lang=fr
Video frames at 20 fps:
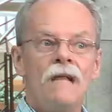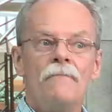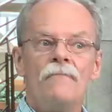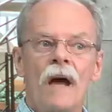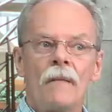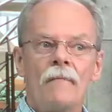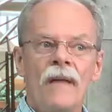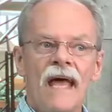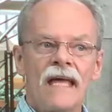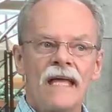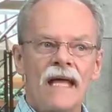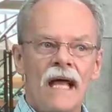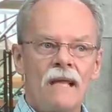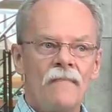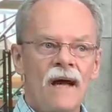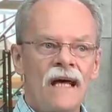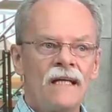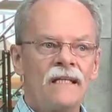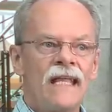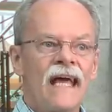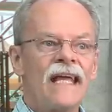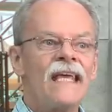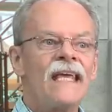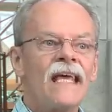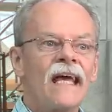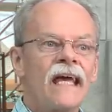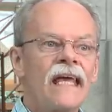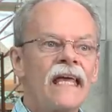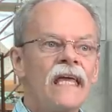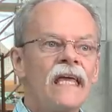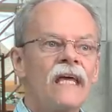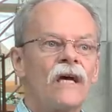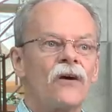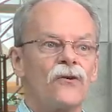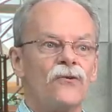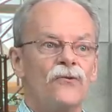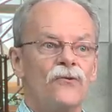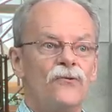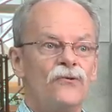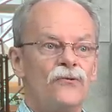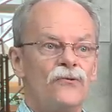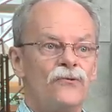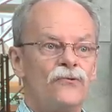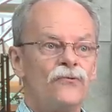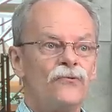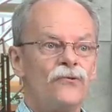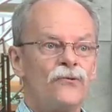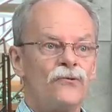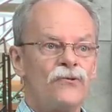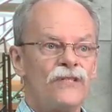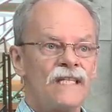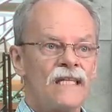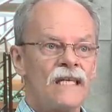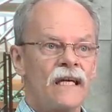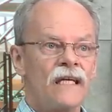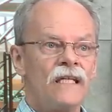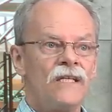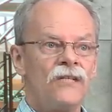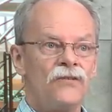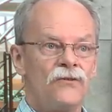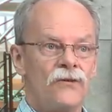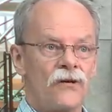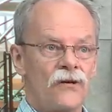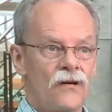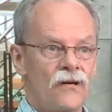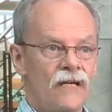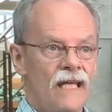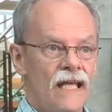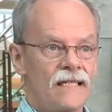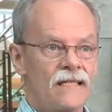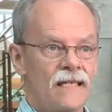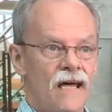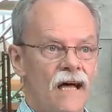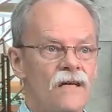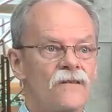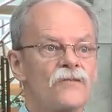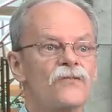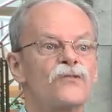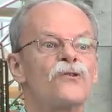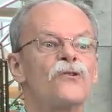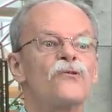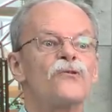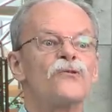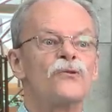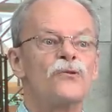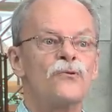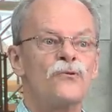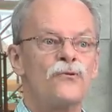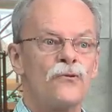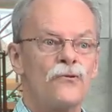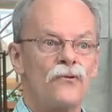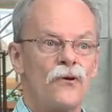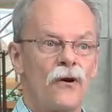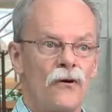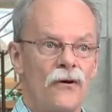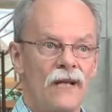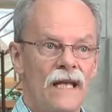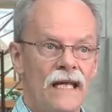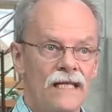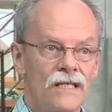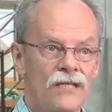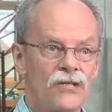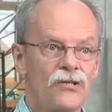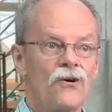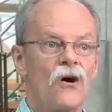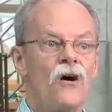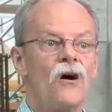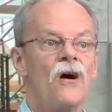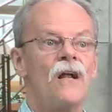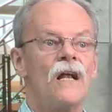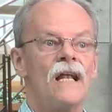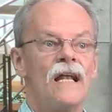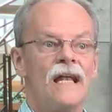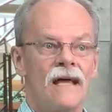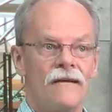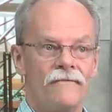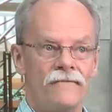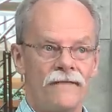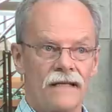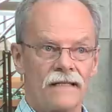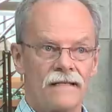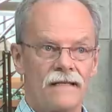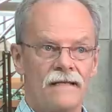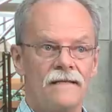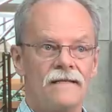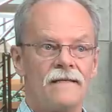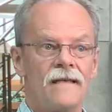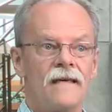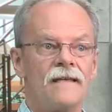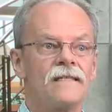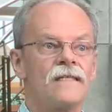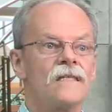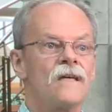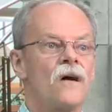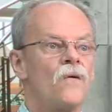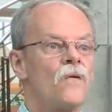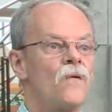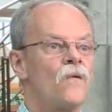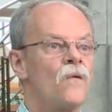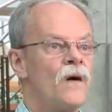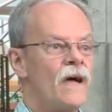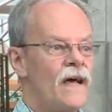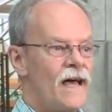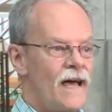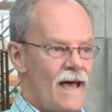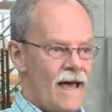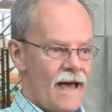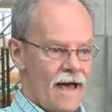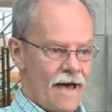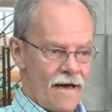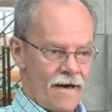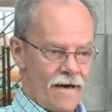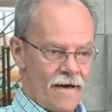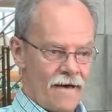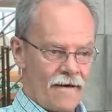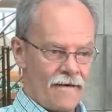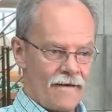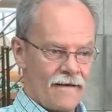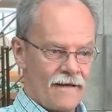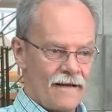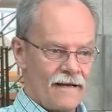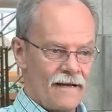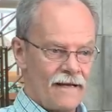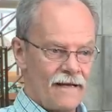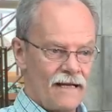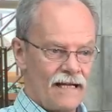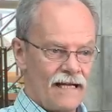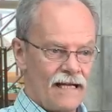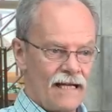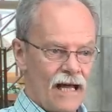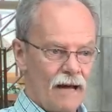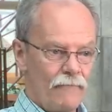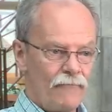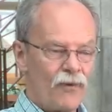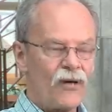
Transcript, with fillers: Il permet également d'acquérir toute une série de connaissances sur les sols, la fertilisation, euh, la